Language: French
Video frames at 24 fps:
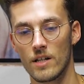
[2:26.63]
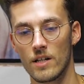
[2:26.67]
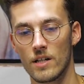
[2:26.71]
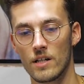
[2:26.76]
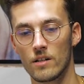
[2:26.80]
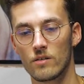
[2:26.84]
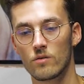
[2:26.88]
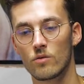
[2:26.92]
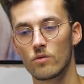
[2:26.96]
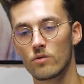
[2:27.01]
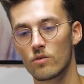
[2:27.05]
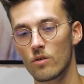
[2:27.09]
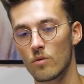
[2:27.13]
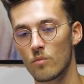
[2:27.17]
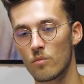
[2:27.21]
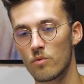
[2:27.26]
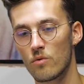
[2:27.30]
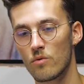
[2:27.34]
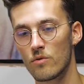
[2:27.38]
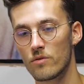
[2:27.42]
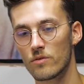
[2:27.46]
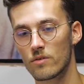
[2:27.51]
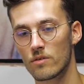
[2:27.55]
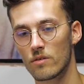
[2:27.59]
Et d'autant
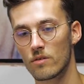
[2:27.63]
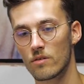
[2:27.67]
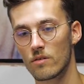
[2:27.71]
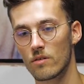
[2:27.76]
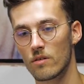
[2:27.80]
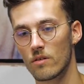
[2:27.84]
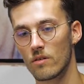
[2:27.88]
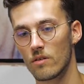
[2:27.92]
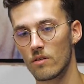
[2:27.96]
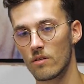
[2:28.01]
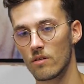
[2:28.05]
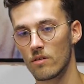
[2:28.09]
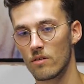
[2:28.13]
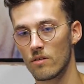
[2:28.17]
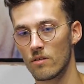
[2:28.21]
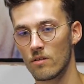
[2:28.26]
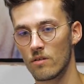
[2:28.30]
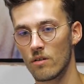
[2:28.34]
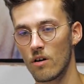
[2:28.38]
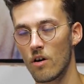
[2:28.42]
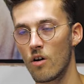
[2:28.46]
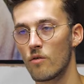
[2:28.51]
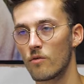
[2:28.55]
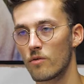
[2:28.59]
plus
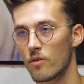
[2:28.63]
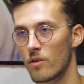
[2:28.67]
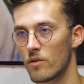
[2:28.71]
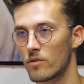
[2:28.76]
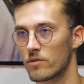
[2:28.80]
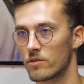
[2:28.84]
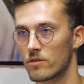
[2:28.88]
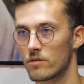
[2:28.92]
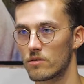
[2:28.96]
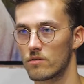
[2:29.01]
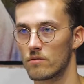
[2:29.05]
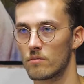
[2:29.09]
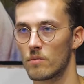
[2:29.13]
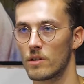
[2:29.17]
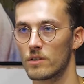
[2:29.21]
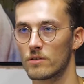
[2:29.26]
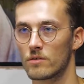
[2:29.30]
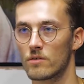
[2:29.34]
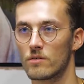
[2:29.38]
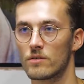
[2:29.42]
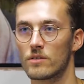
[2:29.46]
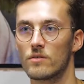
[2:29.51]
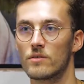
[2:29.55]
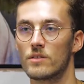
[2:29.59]
en France,
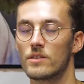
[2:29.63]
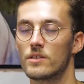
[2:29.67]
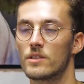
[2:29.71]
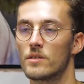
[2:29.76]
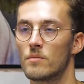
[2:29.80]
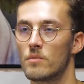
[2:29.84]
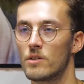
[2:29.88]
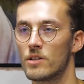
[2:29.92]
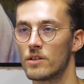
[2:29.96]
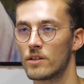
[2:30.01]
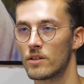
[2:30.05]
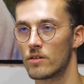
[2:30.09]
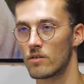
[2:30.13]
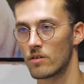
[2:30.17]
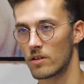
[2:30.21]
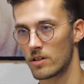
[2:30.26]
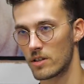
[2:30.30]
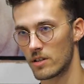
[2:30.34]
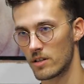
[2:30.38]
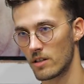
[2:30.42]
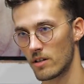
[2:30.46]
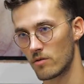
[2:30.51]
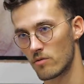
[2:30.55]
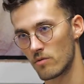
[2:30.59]
parce que c'est une discipline qui est
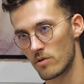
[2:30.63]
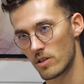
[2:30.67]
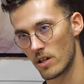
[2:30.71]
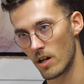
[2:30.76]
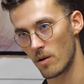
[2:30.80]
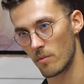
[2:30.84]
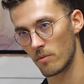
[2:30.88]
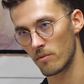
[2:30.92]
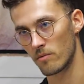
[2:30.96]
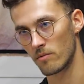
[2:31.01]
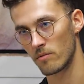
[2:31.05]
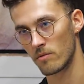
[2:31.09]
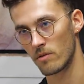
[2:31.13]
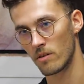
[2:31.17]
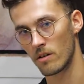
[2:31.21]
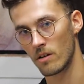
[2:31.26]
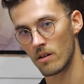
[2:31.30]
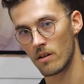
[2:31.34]
originaire du Japon,